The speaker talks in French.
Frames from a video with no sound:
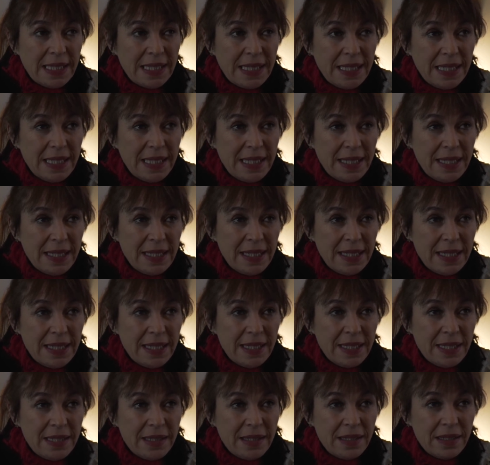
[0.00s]

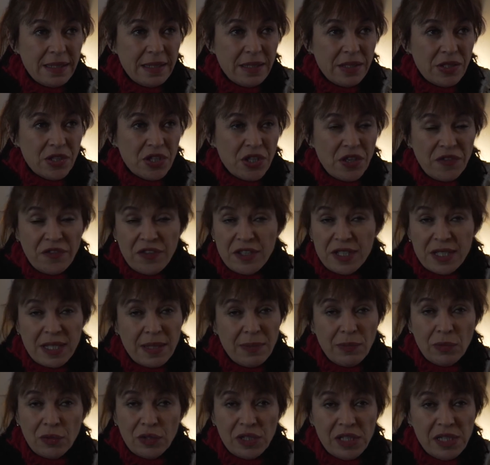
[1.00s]
Et j'ai fait ce
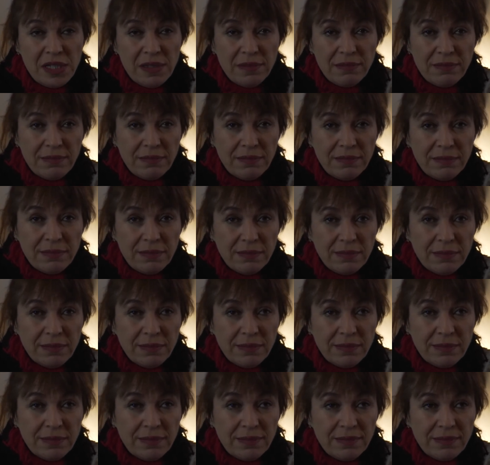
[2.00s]
qu'ils m'ont dit.
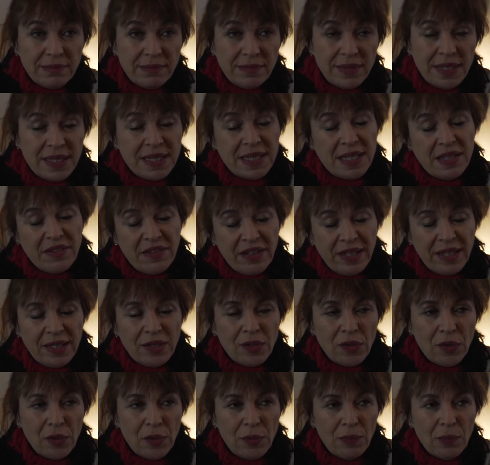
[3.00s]
Et c'est vrai
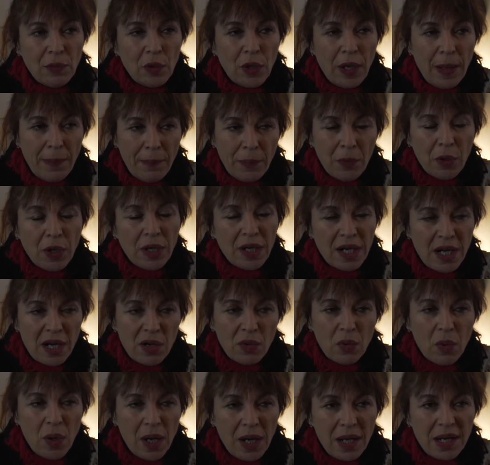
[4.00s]
que mon rapport à la
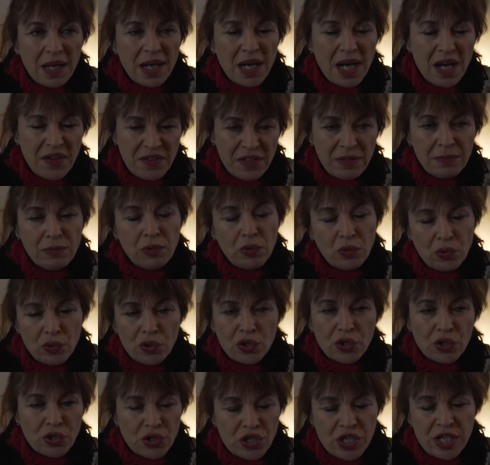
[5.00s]
loi avait beaucoup
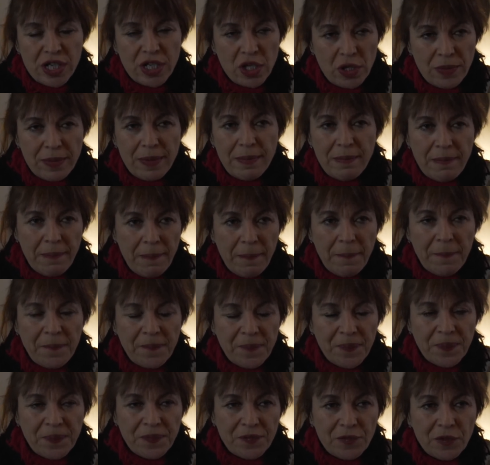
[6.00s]
changé quand même.
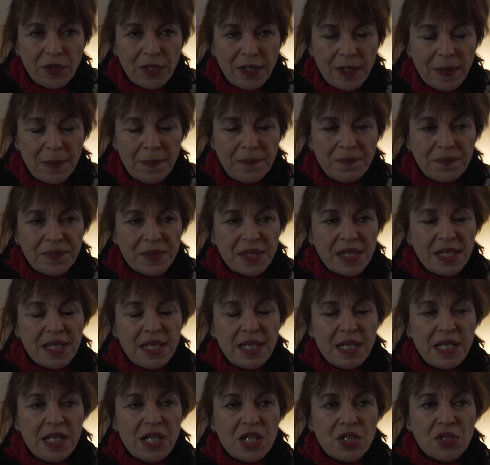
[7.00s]
Voilà.
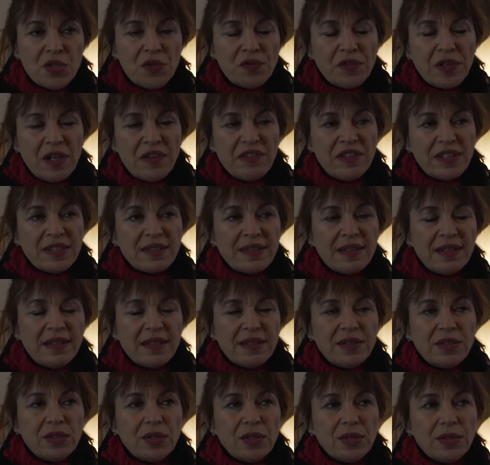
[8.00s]
Sauf qu'à
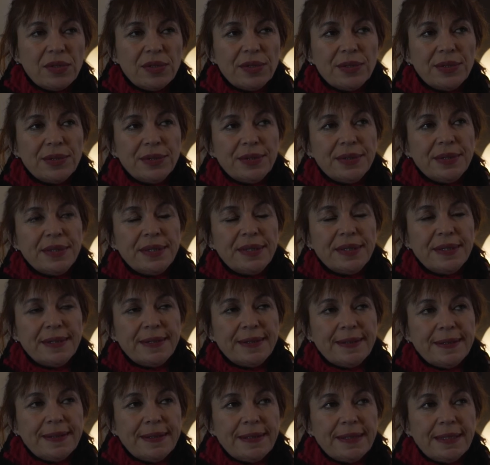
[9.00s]
21 ans,
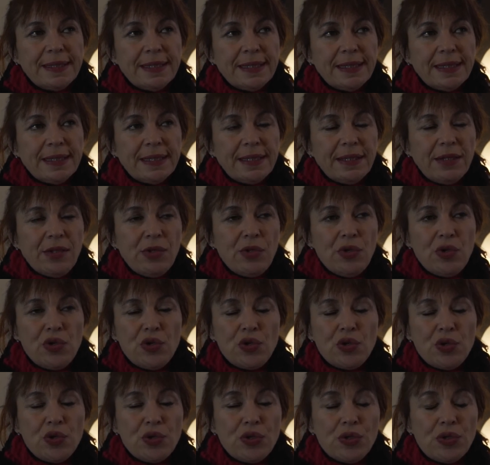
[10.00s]
euh, le
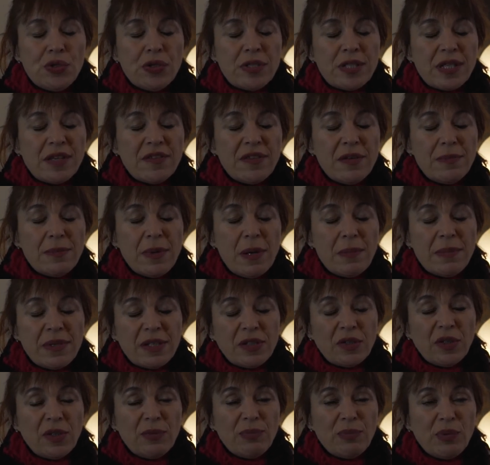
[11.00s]
juge ne le savait pas,
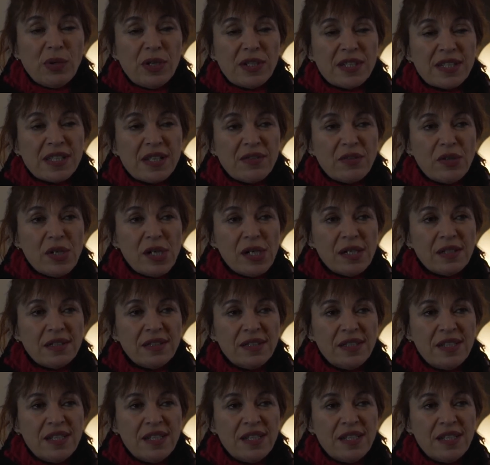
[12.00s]
maintenant il pourra le savoir.